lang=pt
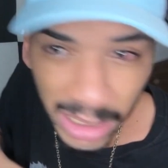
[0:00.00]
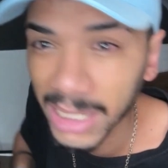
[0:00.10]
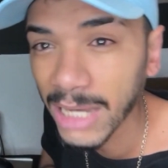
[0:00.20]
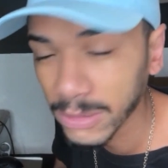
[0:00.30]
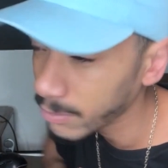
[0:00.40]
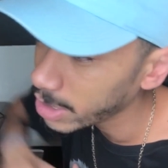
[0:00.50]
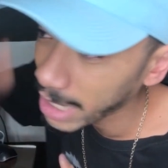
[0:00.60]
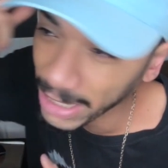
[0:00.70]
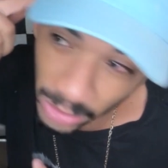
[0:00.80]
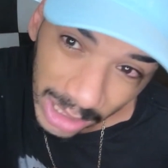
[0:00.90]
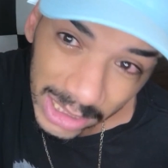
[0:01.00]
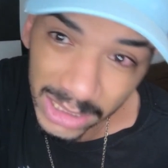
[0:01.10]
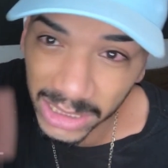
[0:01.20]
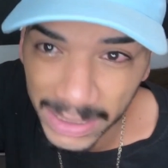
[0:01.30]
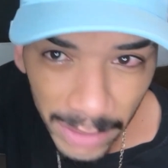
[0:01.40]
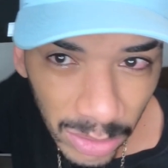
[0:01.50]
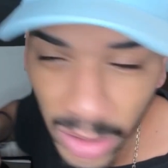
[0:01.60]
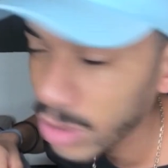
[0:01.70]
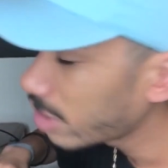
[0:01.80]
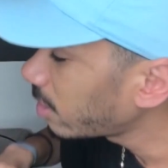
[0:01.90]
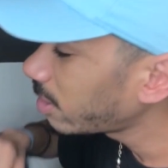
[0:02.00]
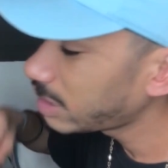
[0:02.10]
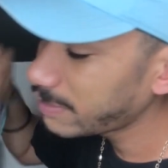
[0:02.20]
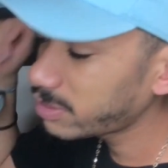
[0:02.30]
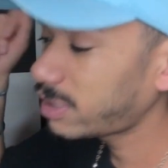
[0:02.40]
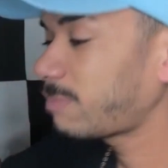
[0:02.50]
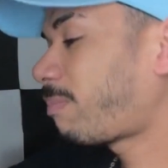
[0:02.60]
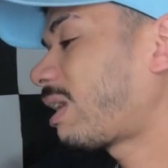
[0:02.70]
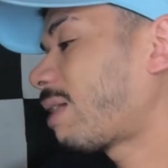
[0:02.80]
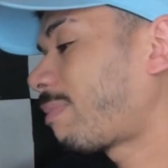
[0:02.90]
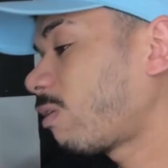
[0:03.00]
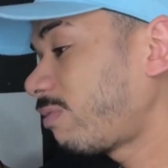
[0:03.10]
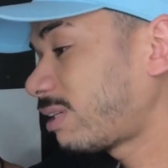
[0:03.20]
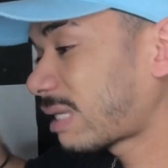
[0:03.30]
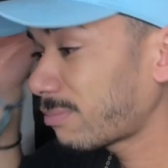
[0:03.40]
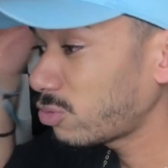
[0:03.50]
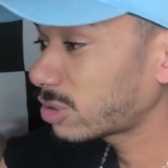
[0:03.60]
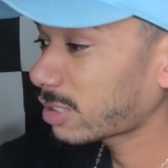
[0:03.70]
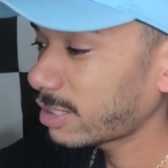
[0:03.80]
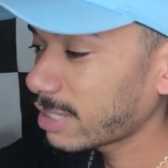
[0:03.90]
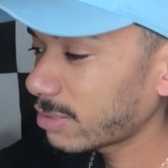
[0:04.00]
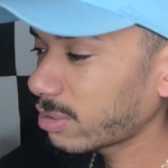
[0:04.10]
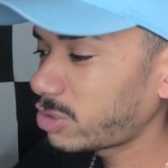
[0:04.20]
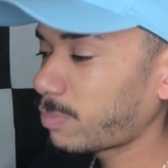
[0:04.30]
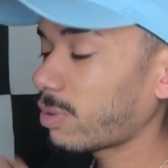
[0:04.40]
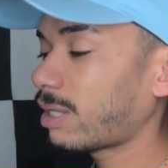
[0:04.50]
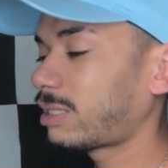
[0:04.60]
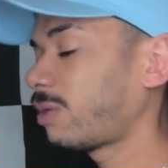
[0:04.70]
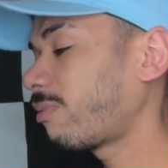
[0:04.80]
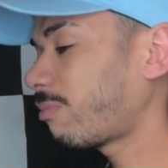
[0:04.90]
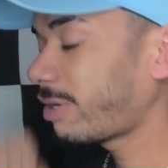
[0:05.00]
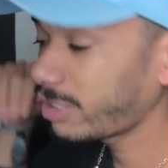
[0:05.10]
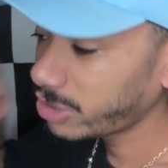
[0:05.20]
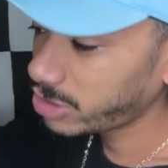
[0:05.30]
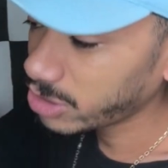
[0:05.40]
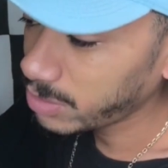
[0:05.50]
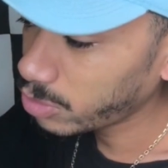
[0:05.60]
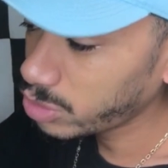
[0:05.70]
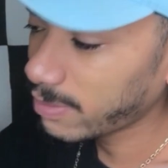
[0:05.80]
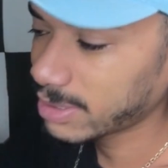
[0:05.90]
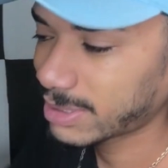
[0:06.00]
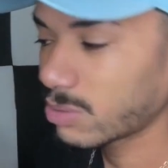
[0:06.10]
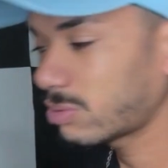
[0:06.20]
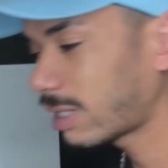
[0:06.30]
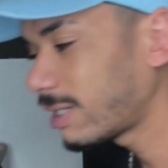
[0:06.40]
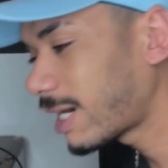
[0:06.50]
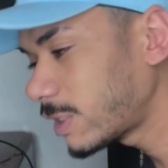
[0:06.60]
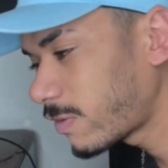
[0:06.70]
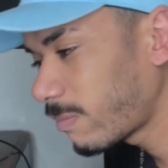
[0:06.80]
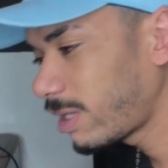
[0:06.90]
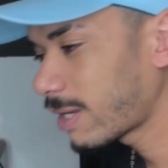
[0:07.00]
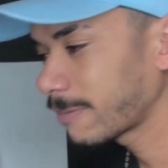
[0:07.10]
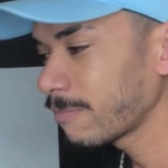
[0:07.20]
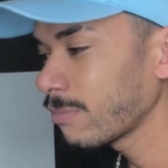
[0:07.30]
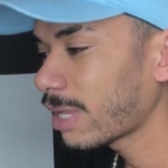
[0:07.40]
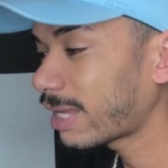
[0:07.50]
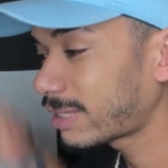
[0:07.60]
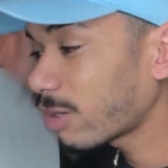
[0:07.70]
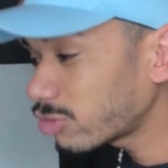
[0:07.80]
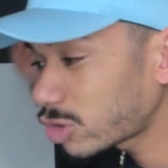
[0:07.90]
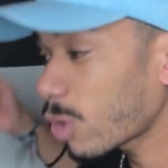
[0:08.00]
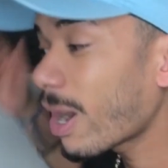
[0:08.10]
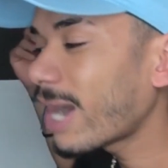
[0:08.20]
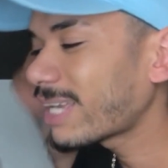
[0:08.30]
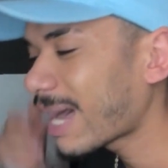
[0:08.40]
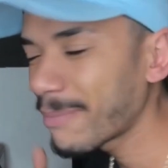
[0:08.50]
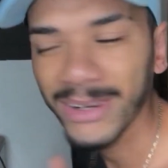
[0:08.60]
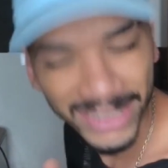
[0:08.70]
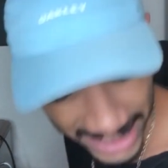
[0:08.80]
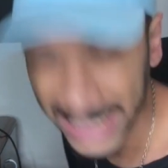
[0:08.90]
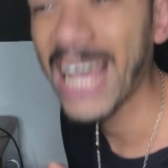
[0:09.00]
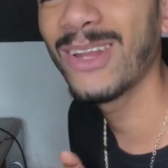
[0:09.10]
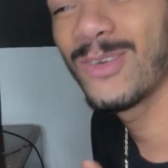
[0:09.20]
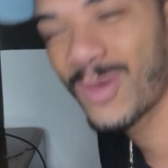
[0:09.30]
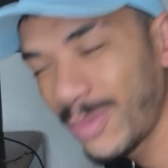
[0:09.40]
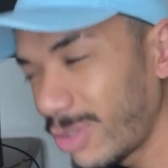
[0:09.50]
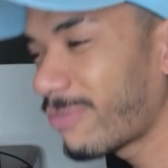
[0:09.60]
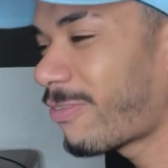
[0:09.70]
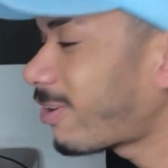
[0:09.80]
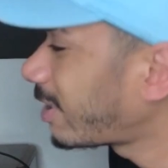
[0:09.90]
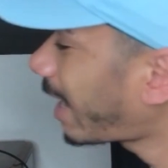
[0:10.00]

tá ligado? A nunca desistir, mano. Se você parar pra ouvir essa música, tá ligado? Ela, tipo, ela tem uma energia de motivação, tá ligado, família? Até o sol raiar, mano. Cê é louco, muito foda.